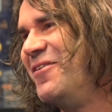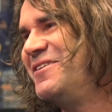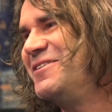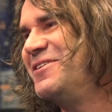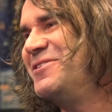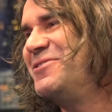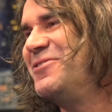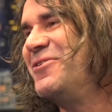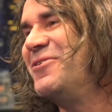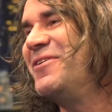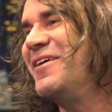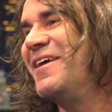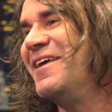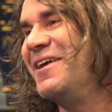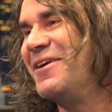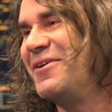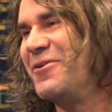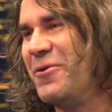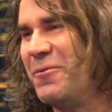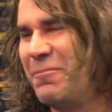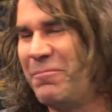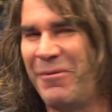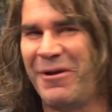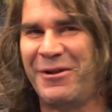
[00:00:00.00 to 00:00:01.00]
Onun için çok yeni
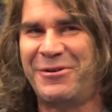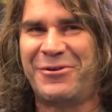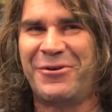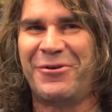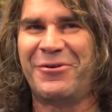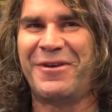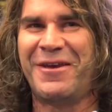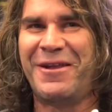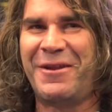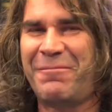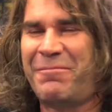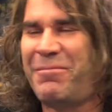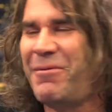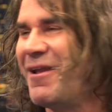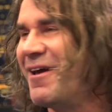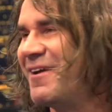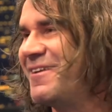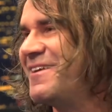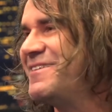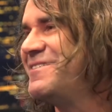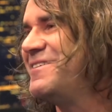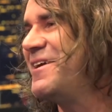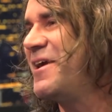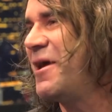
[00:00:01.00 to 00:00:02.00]
gruplar, çok yeni
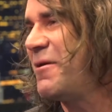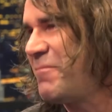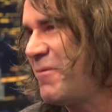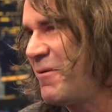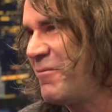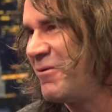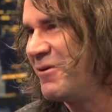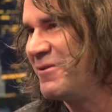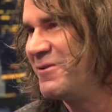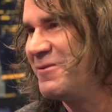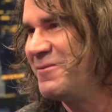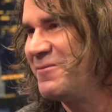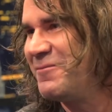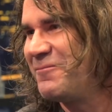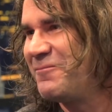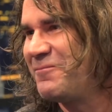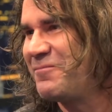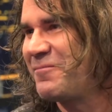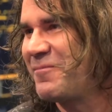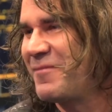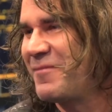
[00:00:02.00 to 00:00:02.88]
plakla şey yapamadım.